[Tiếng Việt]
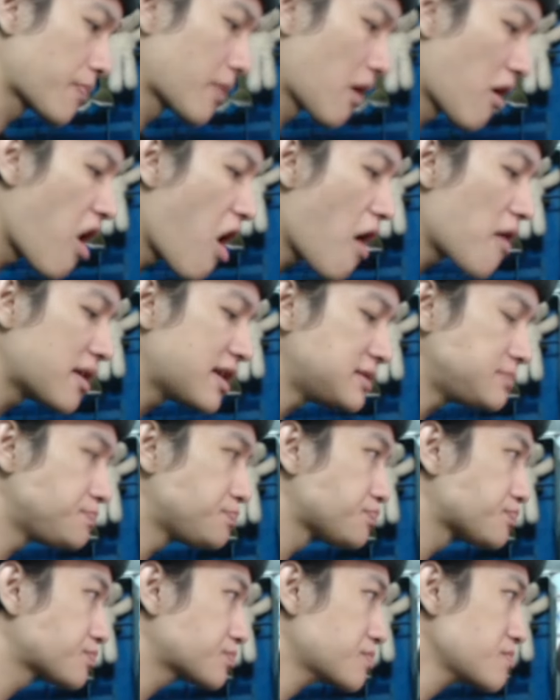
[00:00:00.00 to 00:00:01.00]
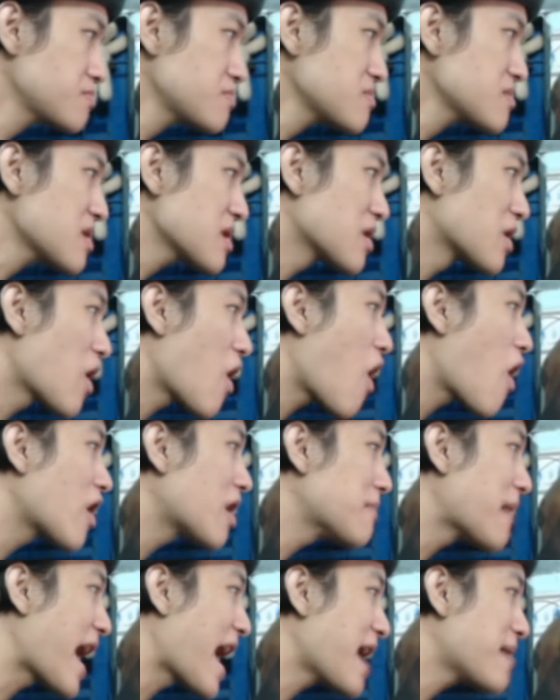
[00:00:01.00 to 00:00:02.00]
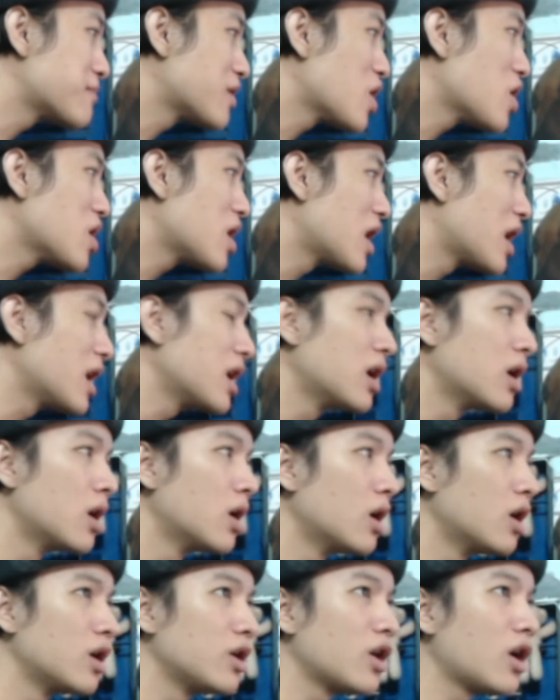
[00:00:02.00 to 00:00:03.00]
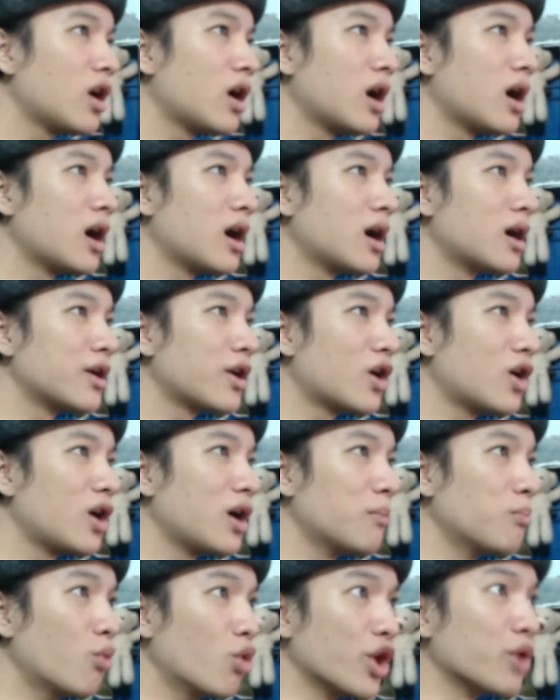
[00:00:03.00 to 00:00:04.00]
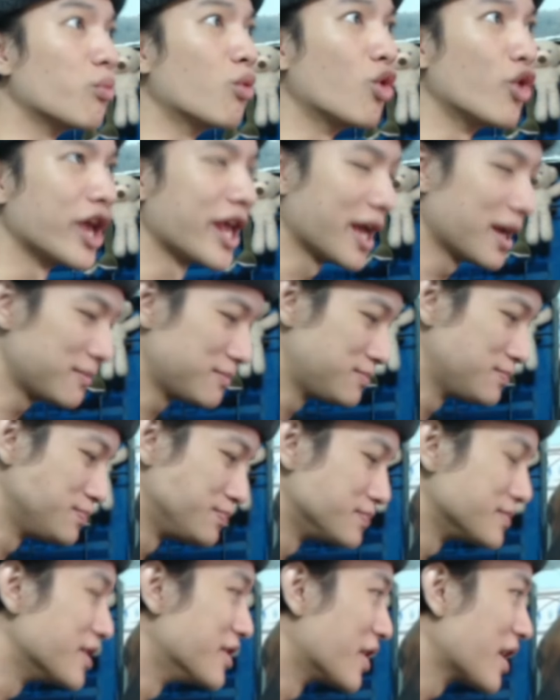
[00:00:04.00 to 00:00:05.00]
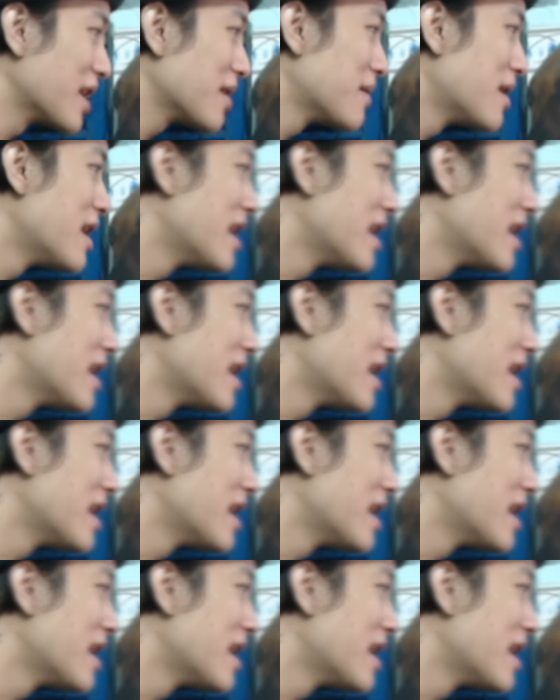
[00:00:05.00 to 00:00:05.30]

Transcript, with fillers: Ngon á. Ngon cái má. Nó bùi bùi. Được á.